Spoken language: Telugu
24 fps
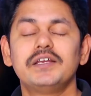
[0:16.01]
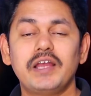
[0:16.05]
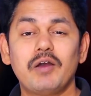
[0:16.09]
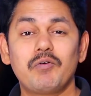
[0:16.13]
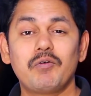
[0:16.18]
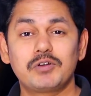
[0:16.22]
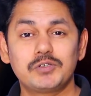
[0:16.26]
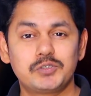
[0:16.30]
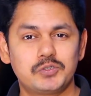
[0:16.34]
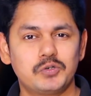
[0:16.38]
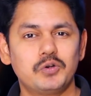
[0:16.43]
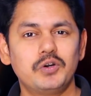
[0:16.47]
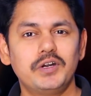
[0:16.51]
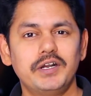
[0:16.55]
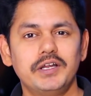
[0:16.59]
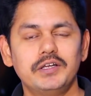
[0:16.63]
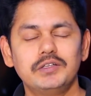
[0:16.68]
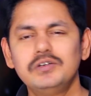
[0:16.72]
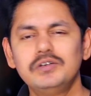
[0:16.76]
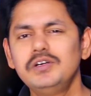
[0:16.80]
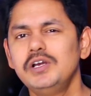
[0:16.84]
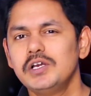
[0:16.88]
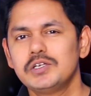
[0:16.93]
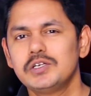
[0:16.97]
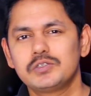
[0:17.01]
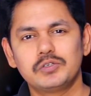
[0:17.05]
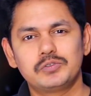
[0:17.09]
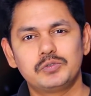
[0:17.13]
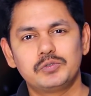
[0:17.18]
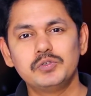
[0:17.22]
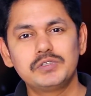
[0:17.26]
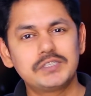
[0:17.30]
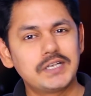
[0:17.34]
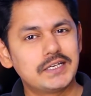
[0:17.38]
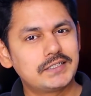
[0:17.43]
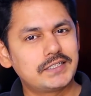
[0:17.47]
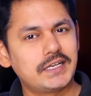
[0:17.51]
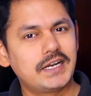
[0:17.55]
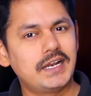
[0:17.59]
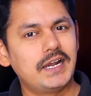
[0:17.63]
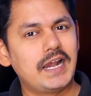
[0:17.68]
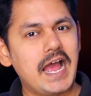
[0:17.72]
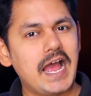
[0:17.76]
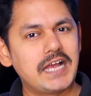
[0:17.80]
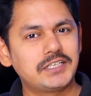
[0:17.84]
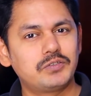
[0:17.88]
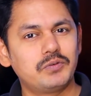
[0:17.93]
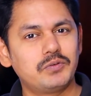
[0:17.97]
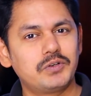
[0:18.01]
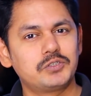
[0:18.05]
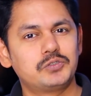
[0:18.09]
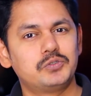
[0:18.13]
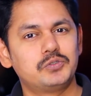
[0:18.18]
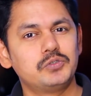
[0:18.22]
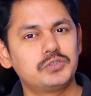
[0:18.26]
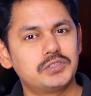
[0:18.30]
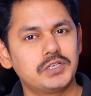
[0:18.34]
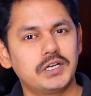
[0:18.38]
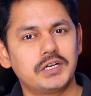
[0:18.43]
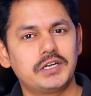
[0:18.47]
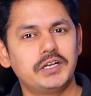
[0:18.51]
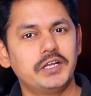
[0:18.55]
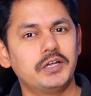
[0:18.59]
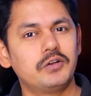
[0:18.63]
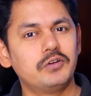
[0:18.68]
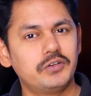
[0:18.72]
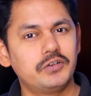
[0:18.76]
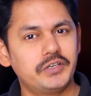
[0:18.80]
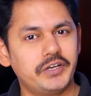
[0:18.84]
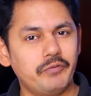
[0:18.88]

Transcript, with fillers: ఎవరు చూడలేదు సో చూసినా సరే లాస్ట్ వరకు చూసినట్లేరు